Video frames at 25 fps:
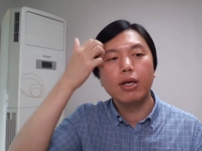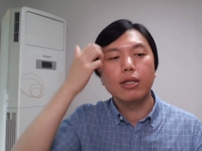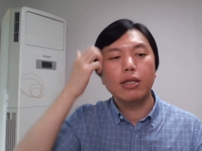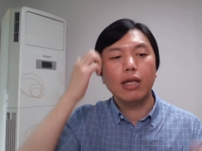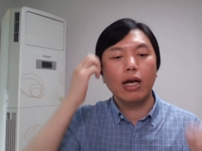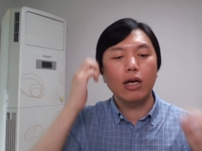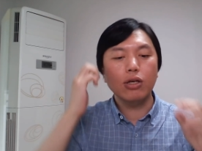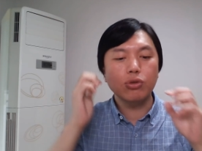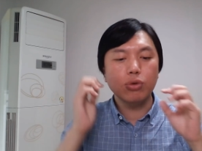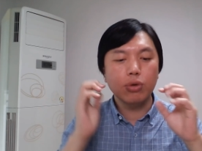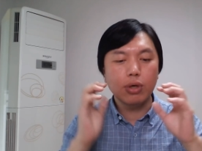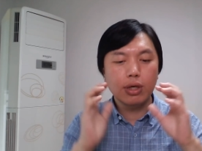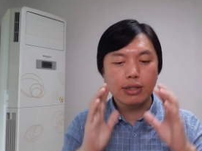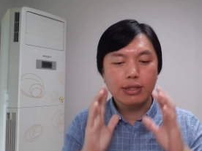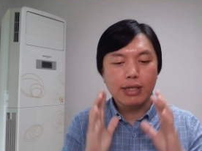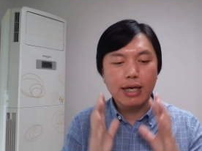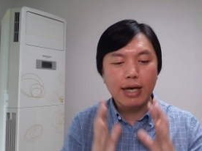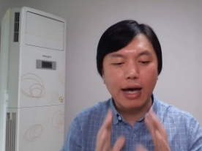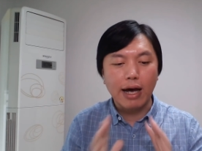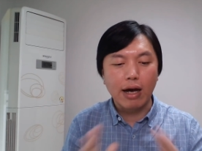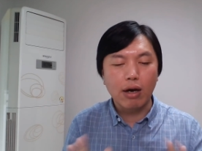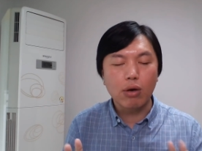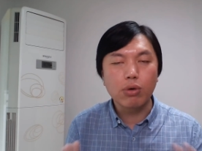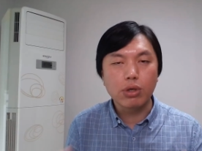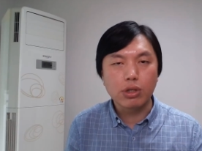他说在
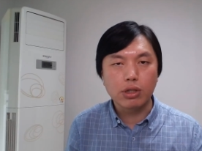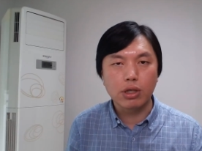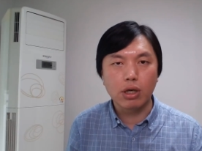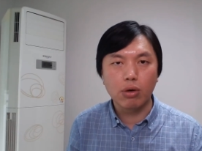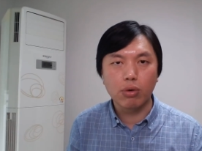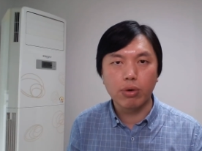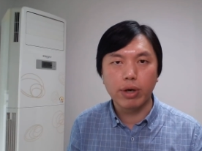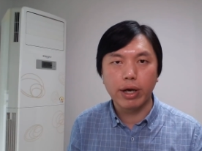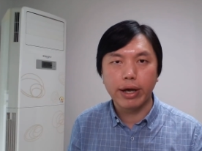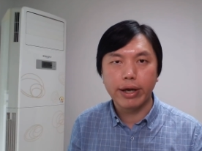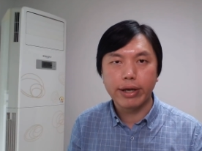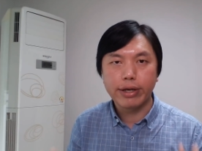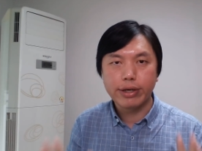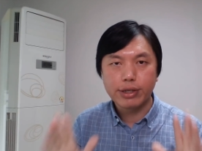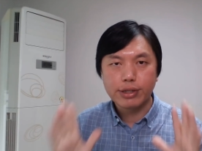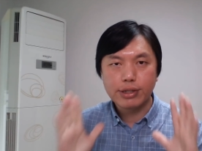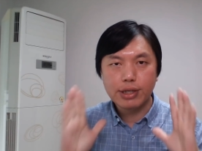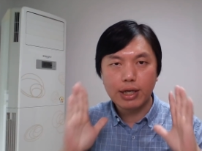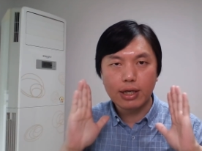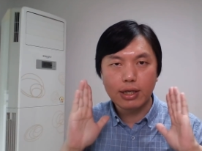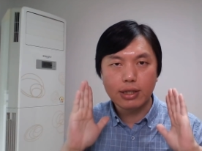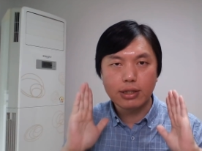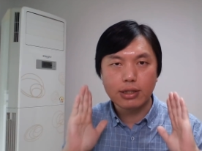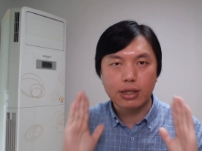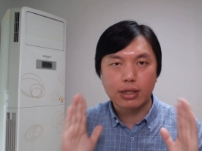韩国社会，
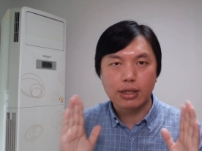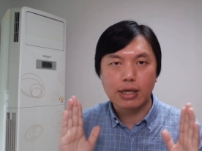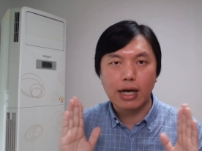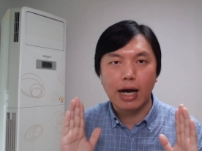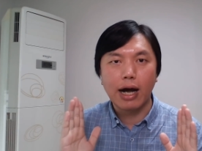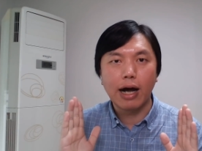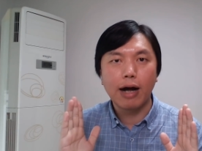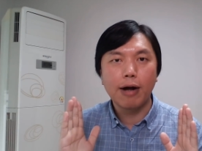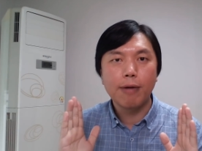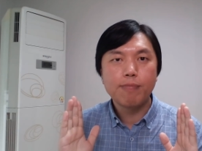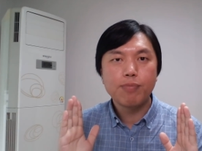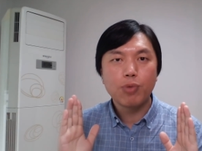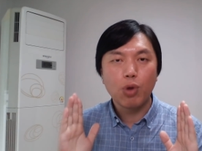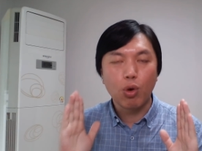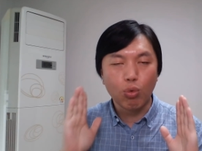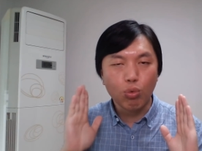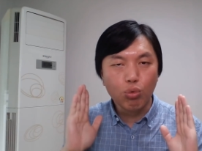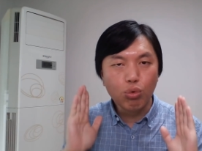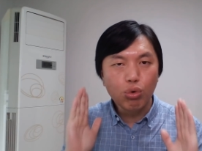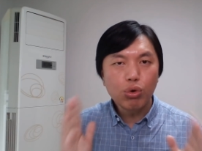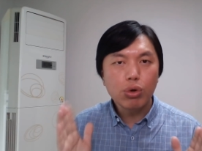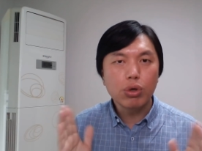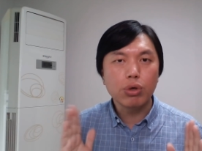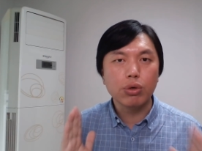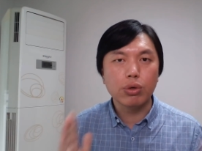这个警察
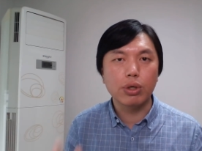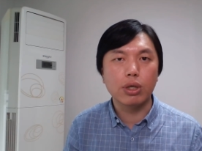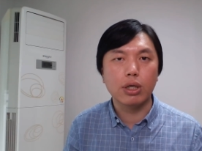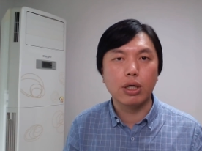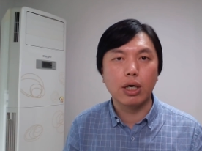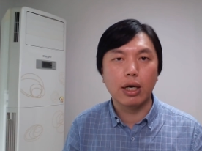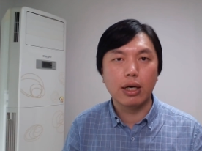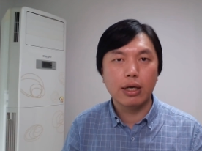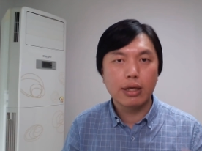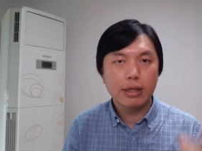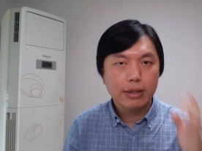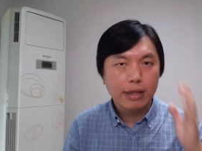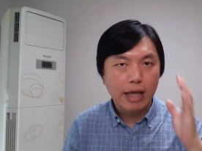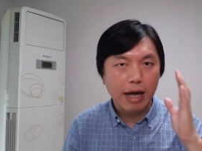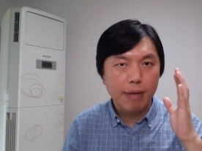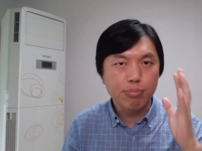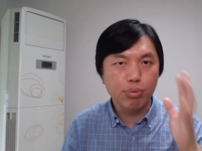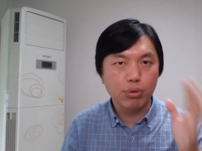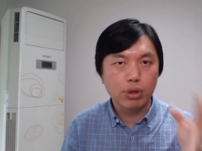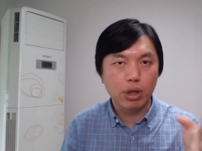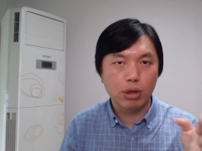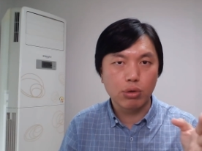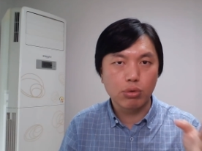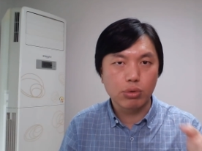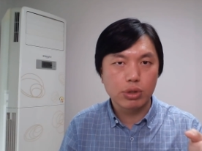无论如何他
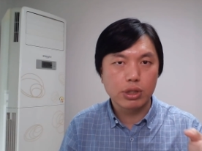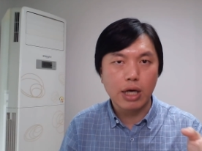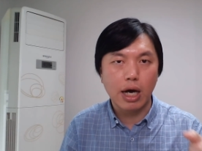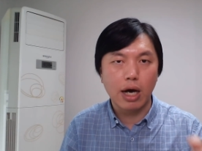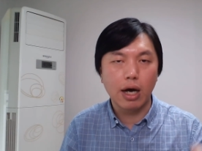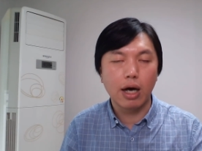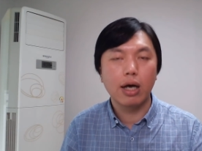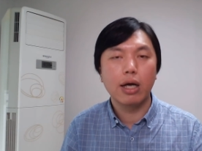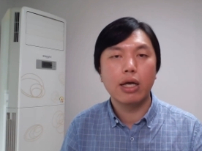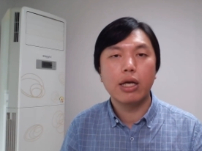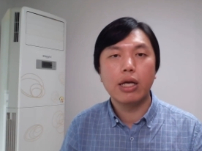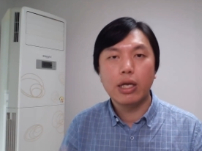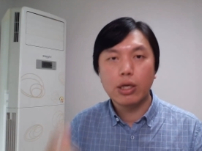不能用枪